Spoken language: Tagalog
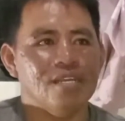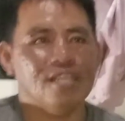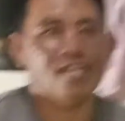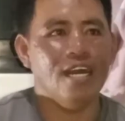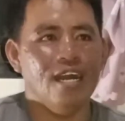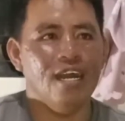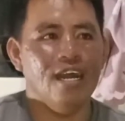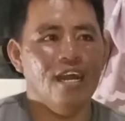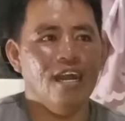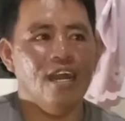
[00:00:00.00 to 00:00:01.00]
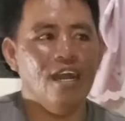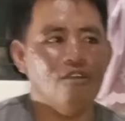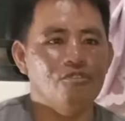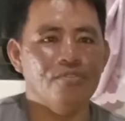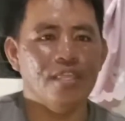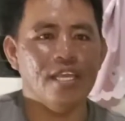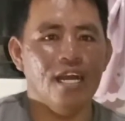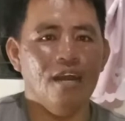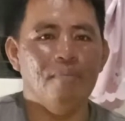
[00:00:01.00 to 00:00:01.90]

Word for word: Pagka kunting uh,